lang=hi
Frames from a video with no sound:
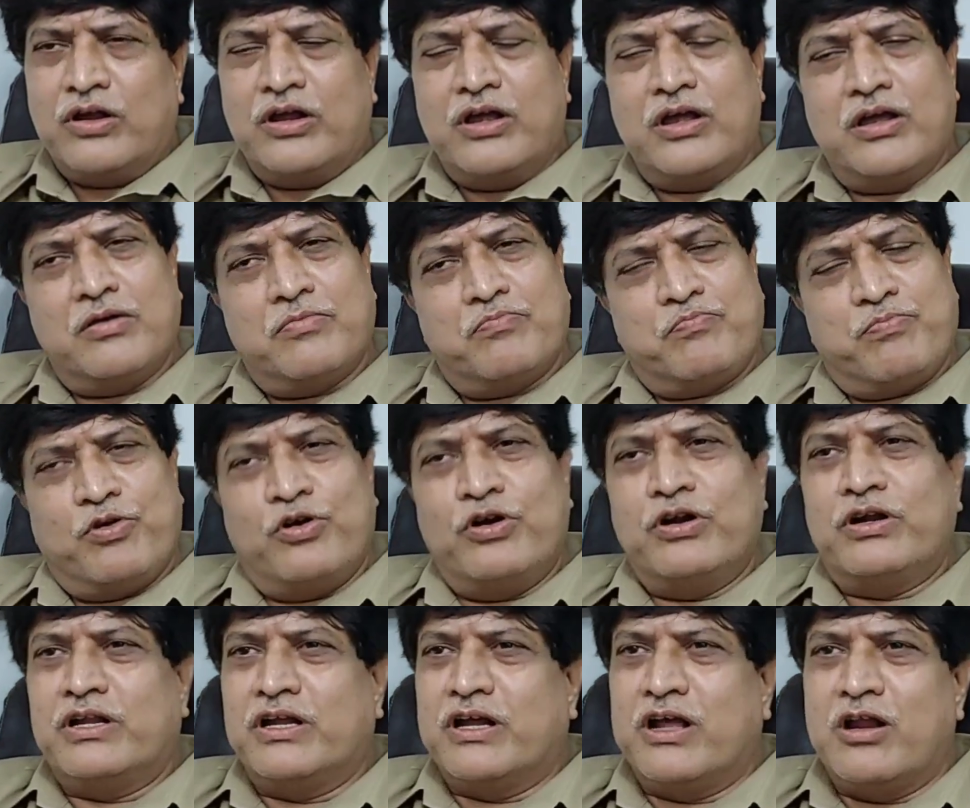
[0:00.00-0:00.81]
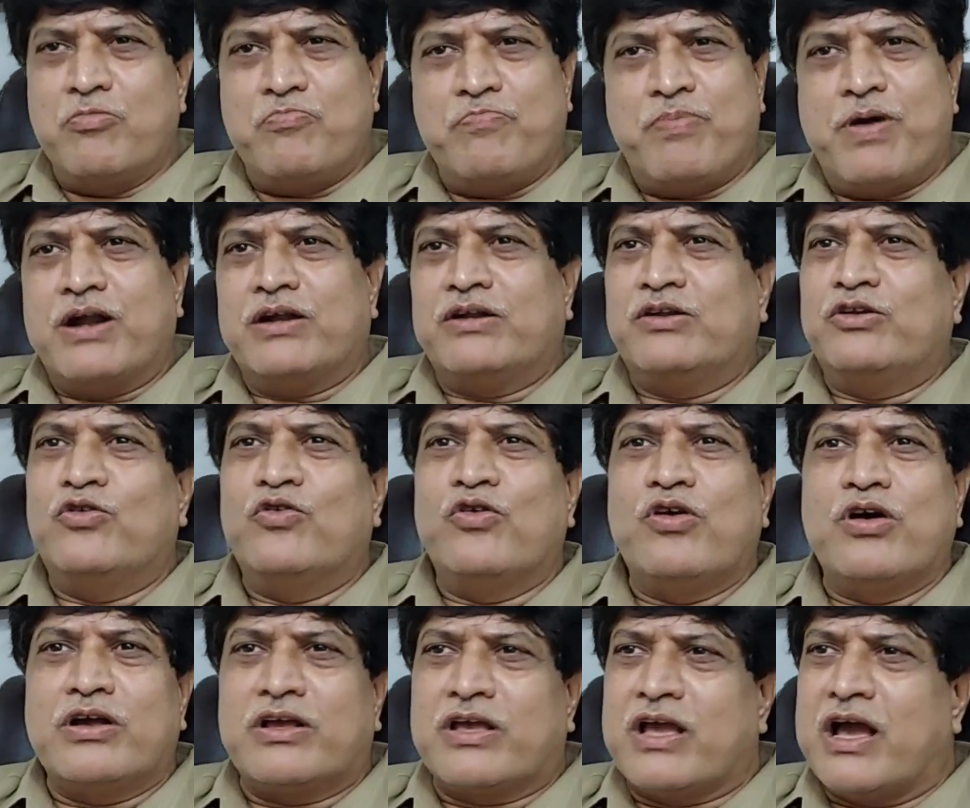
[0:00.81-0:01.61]
जो कंप्लेंट दर्ज की
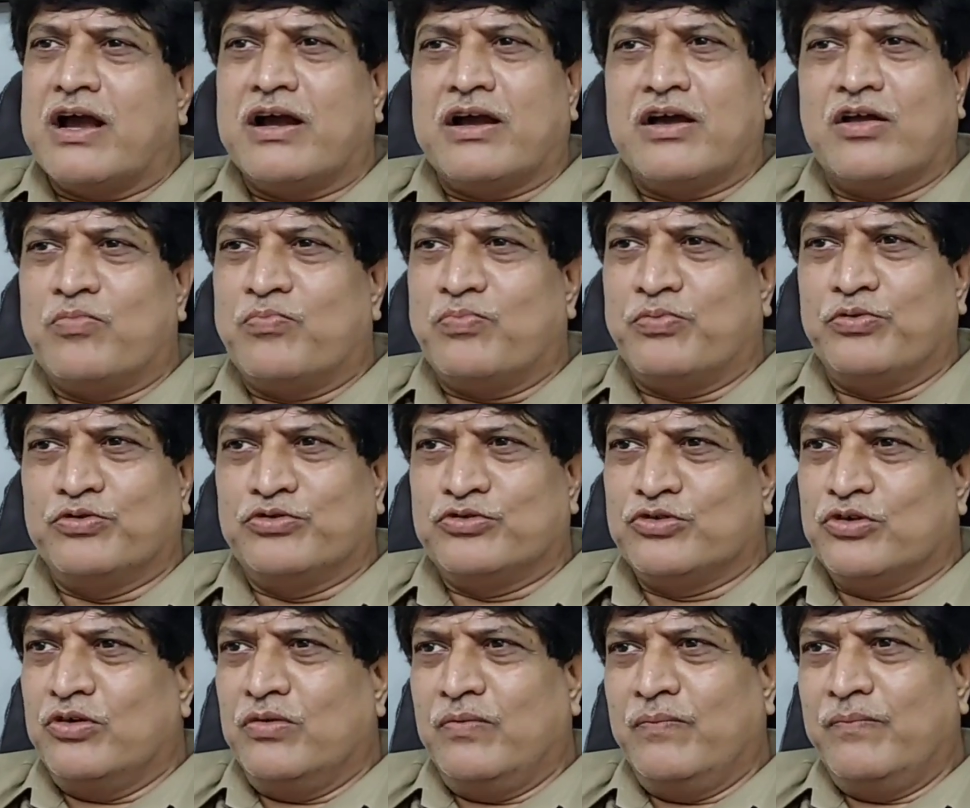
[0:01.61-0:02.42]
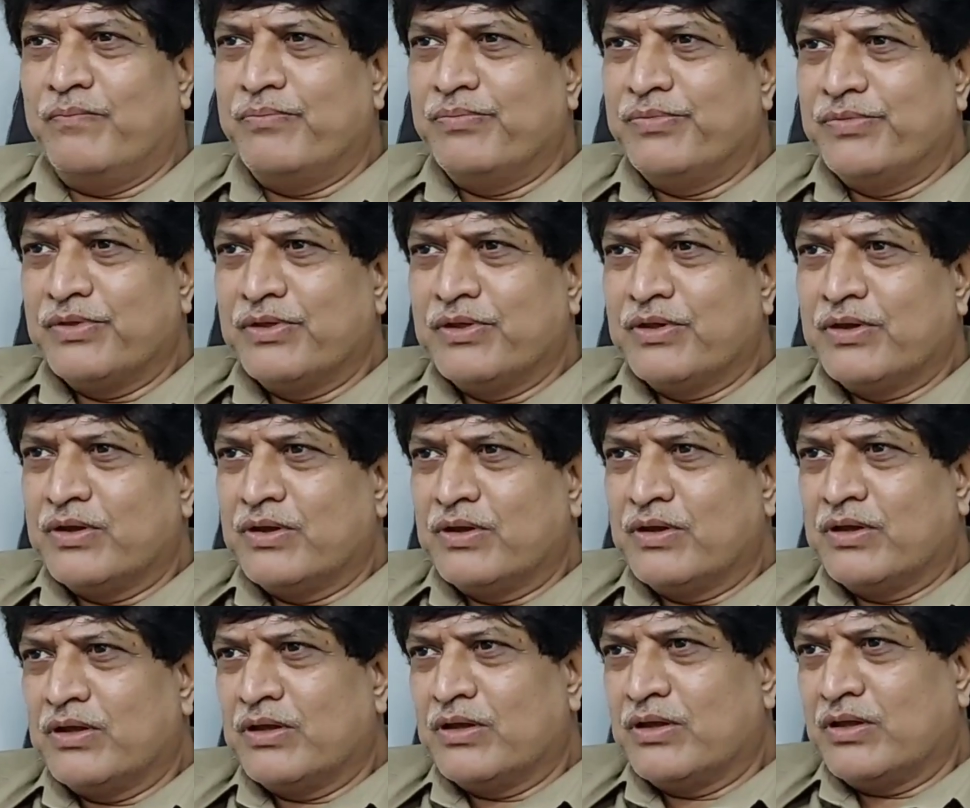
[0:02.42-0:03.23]
है इनका मुतालबा
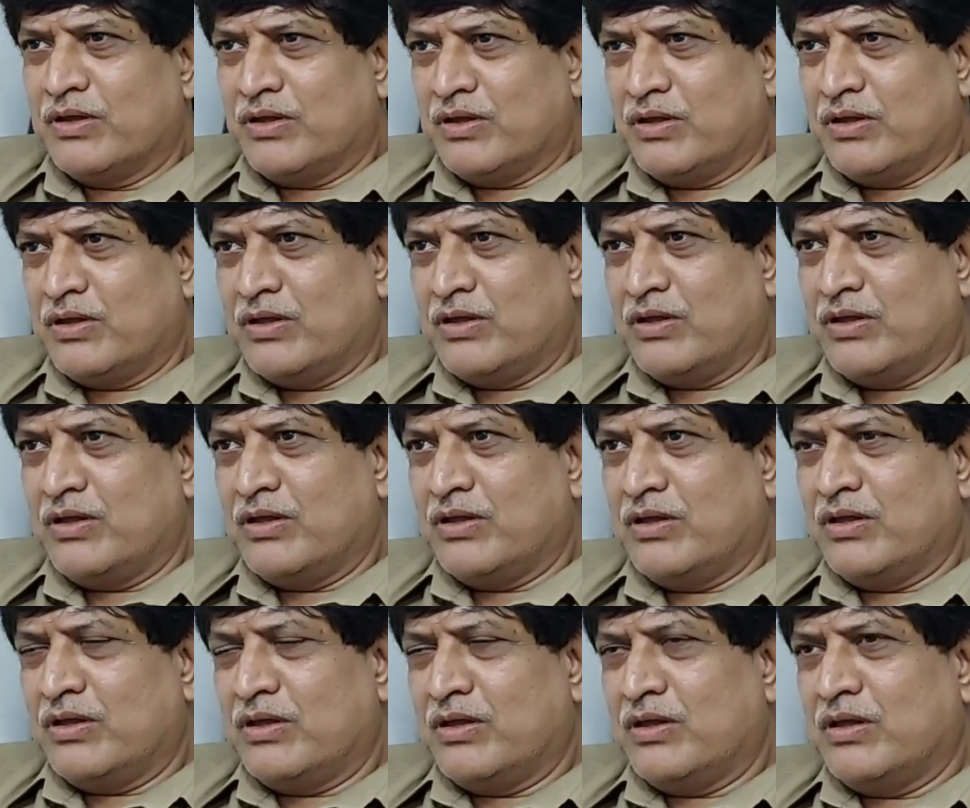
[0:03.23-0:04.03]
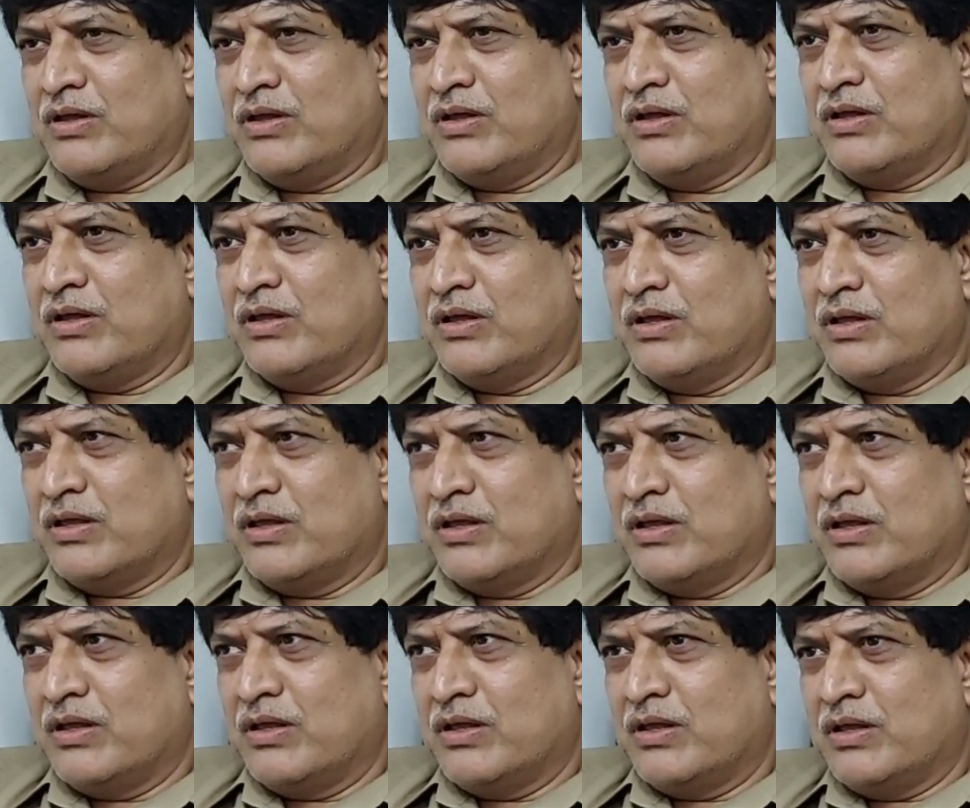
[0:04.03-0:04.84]
है कि जो भी
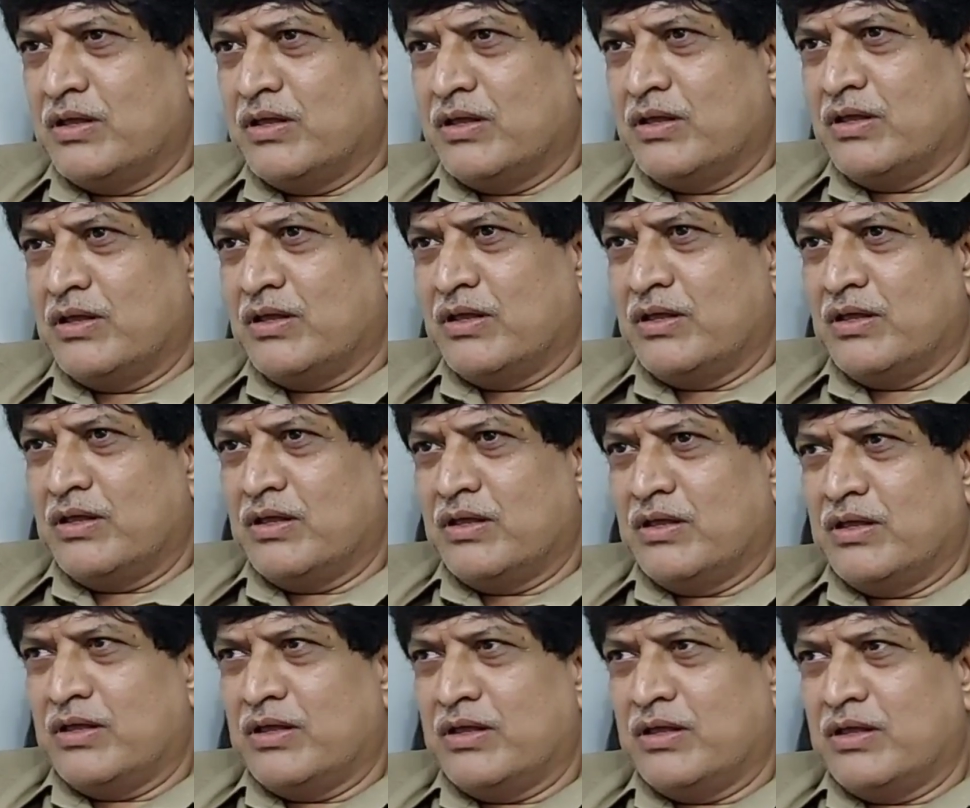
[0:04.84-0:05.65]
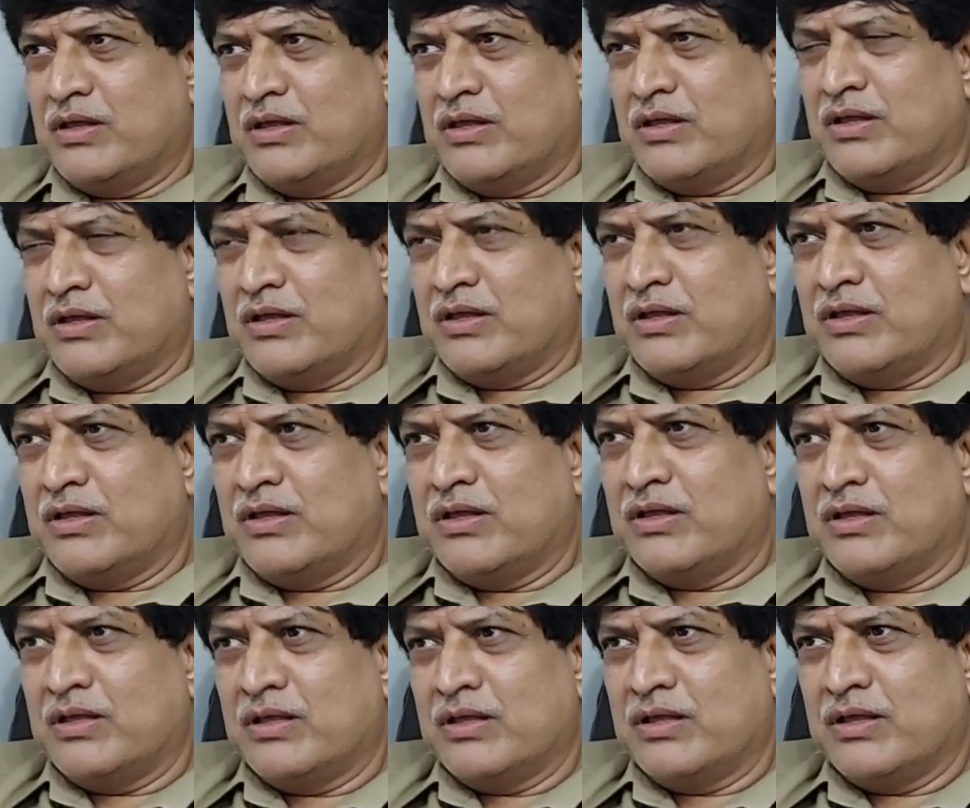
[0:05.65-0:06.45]
पैसे स्कैम हुए हैं
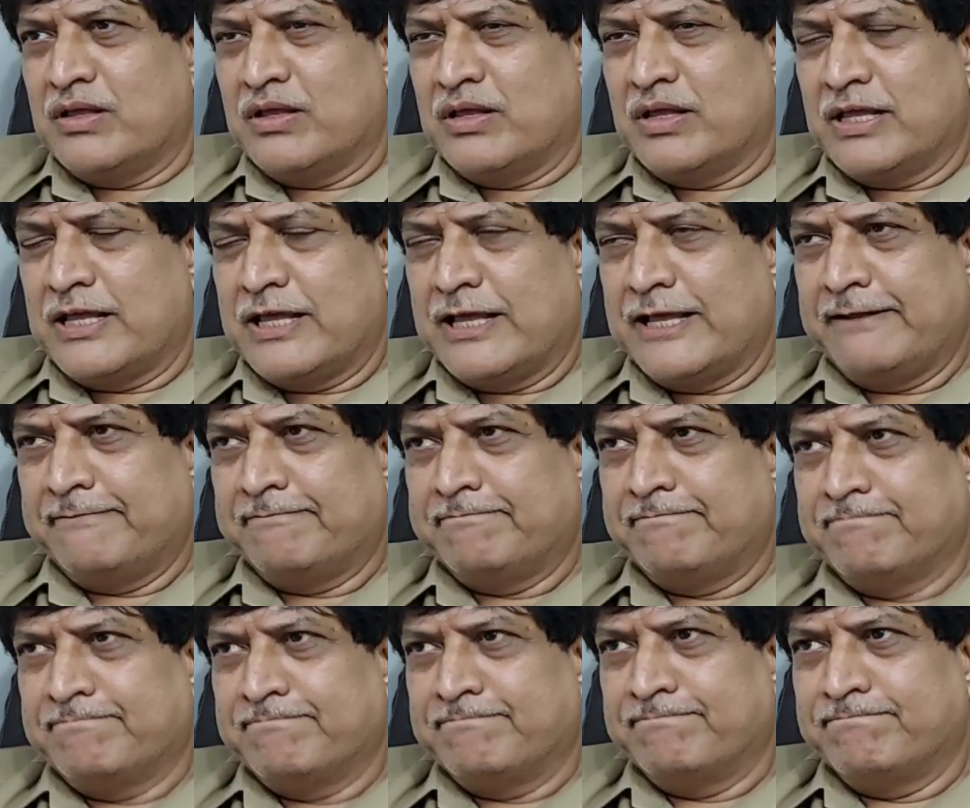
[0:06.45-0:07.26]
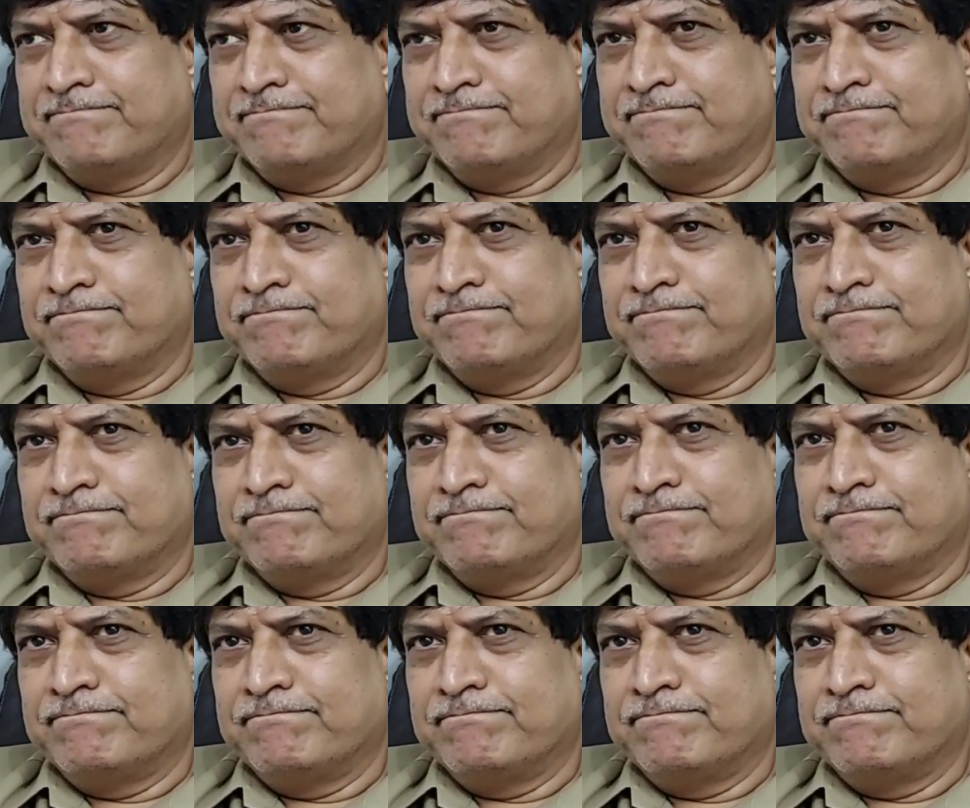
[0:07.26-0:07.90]
उस पैसों को